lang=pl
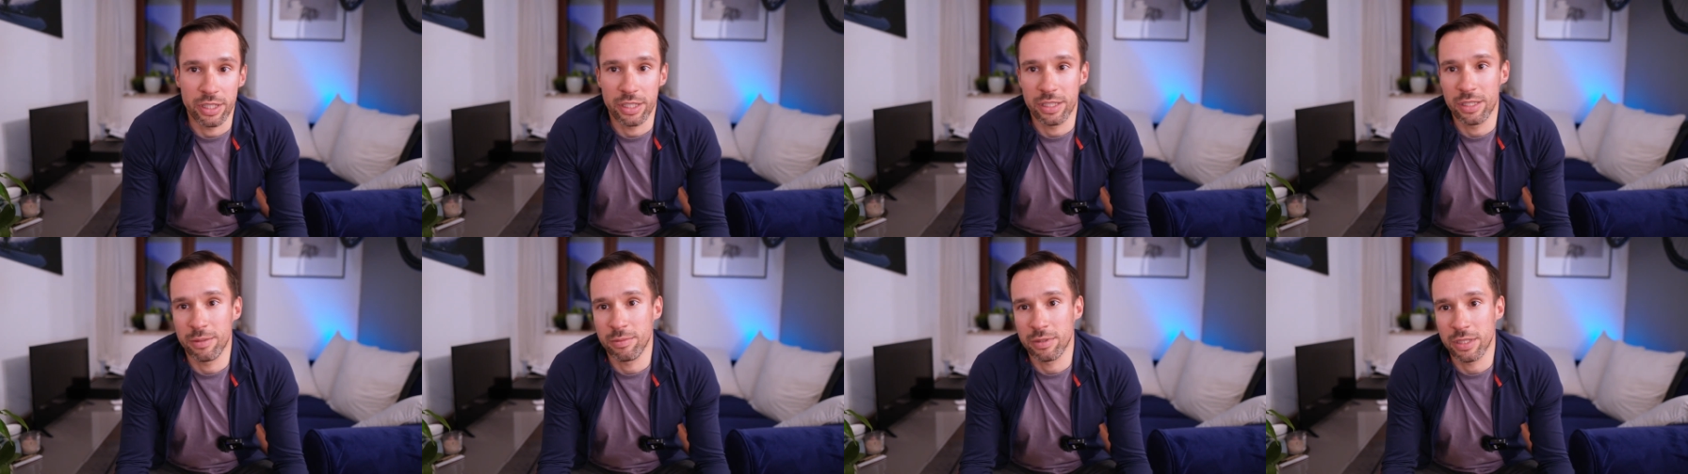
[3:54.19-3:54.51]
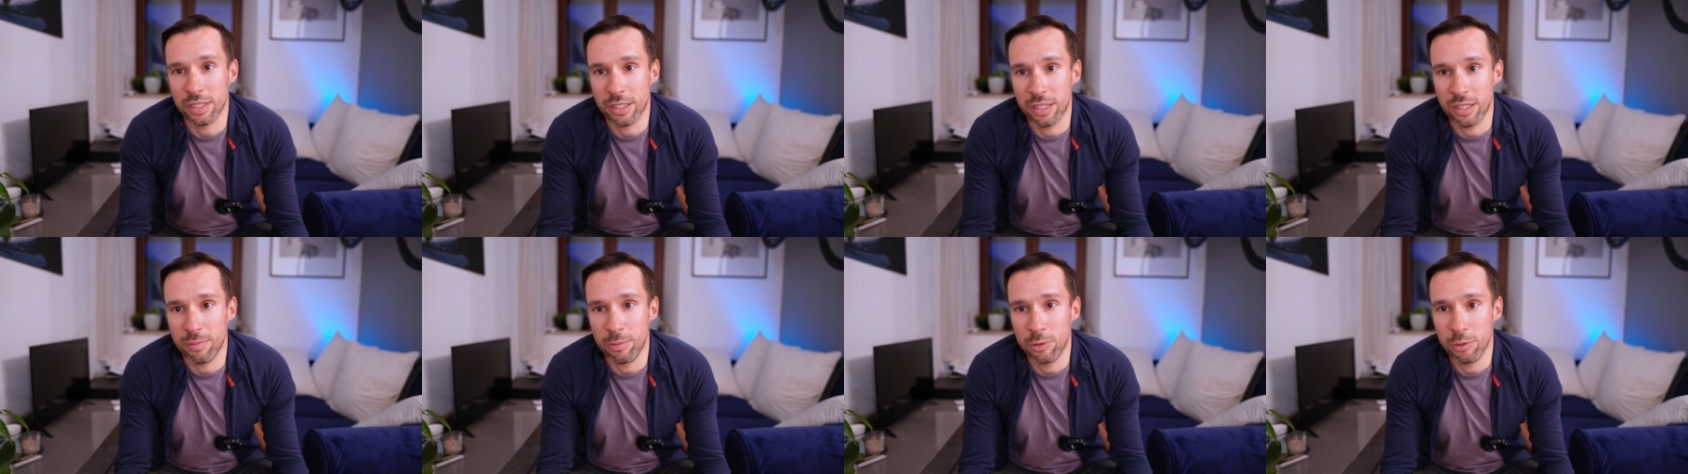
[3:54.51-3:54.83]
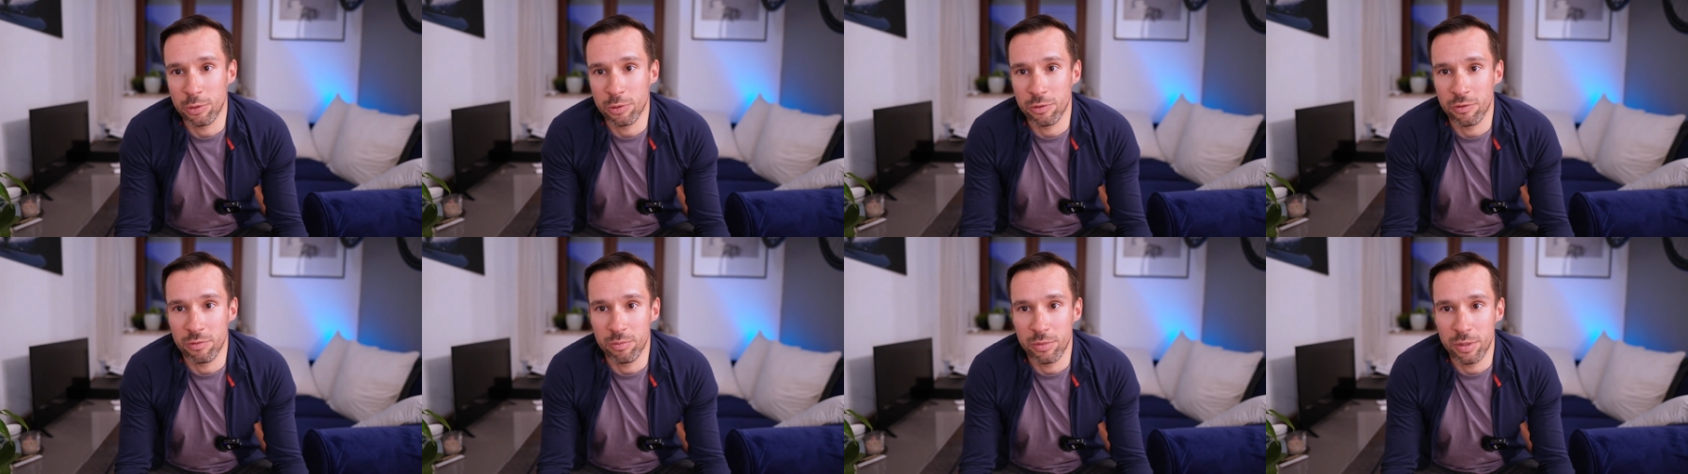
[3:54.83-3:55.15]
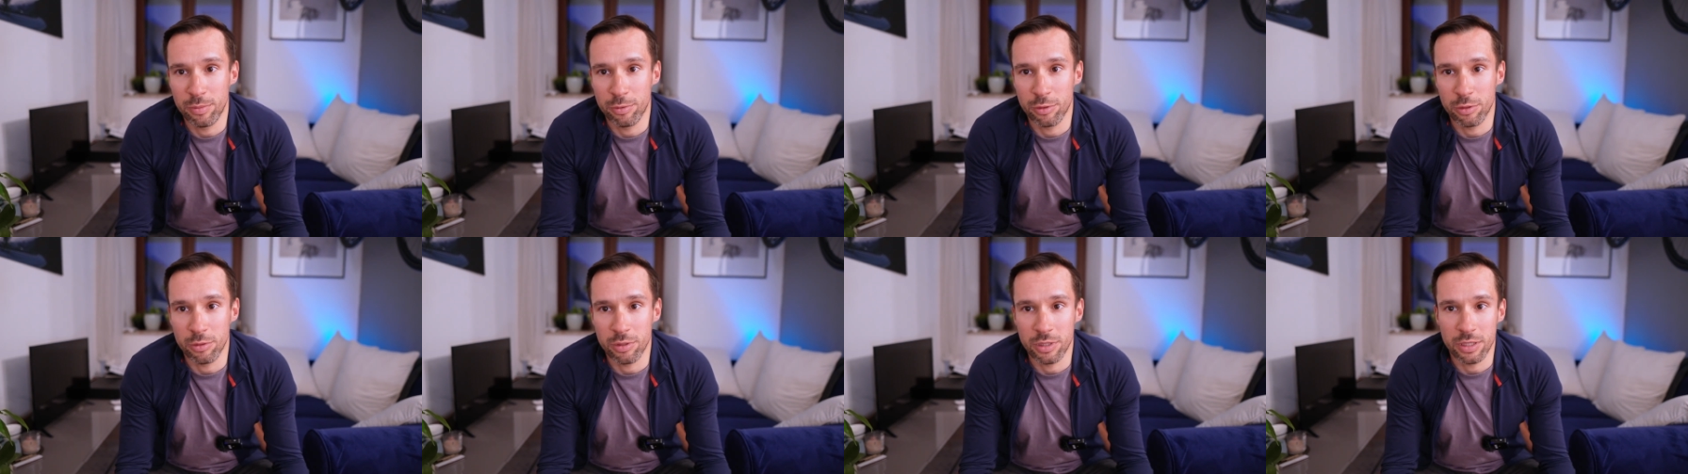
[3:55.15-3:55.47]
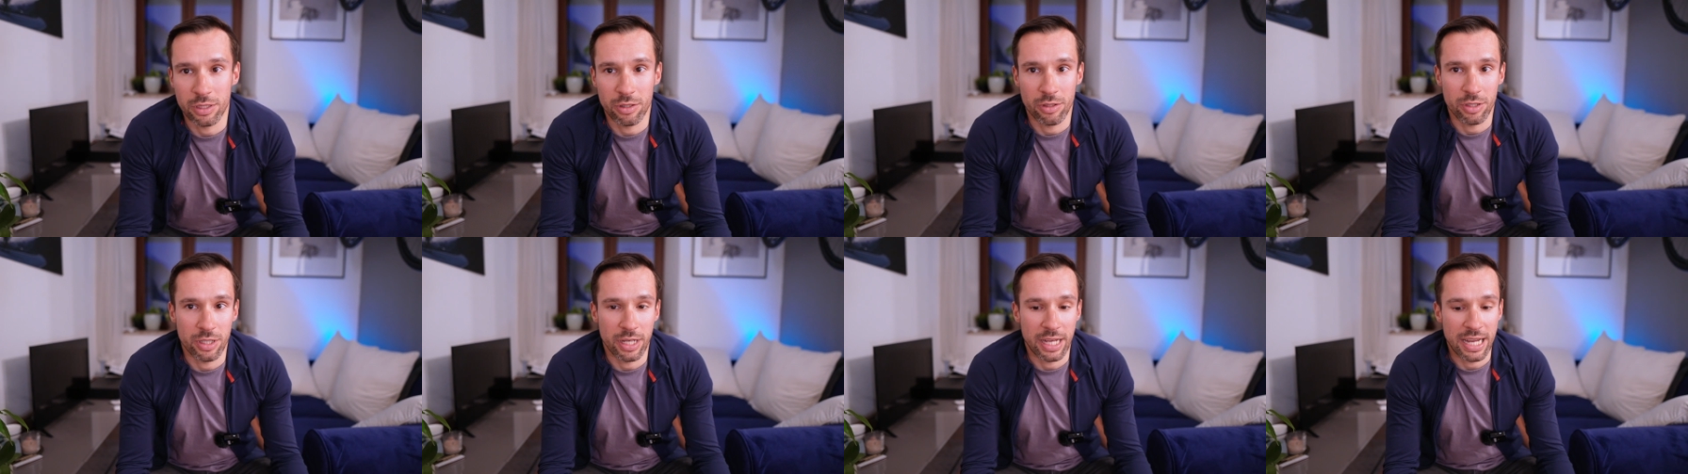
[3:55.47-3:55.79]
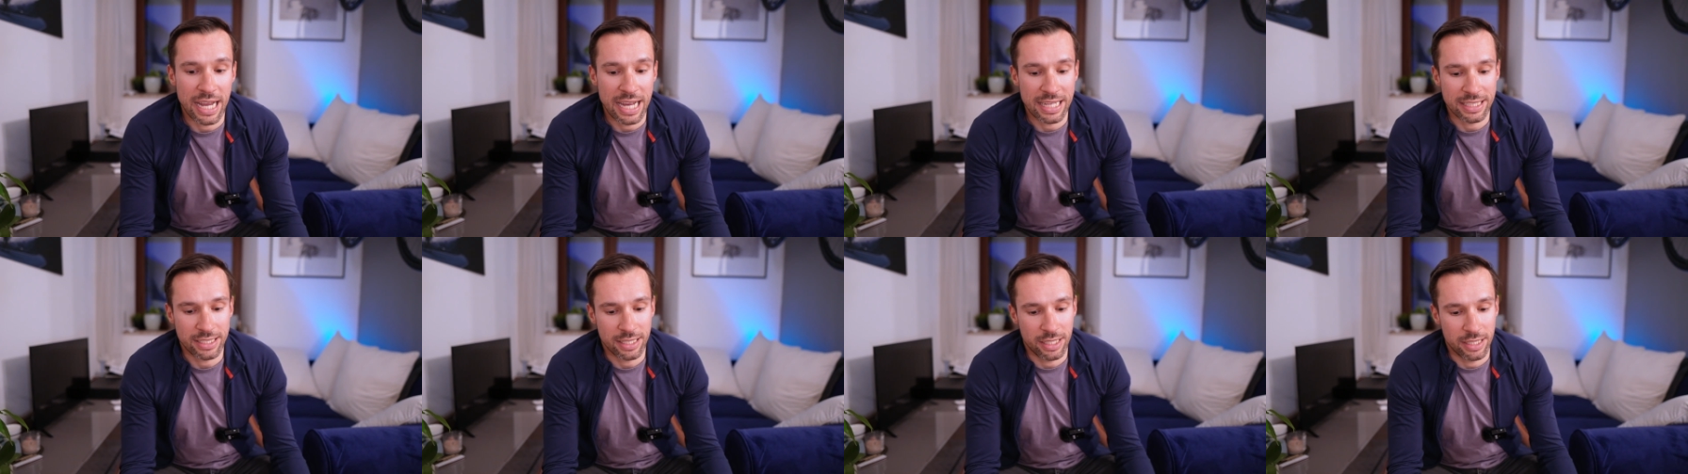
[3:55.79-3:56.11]
Jednym z takich minusów MIPS-u jest to, że
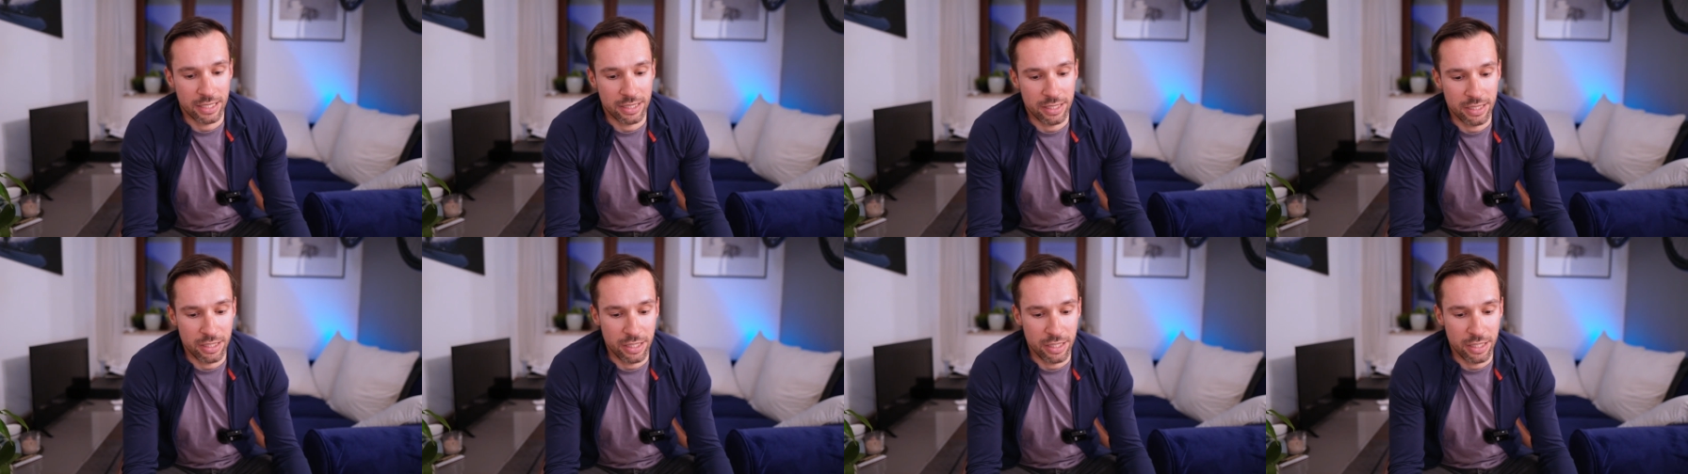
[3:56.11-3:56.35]
kaski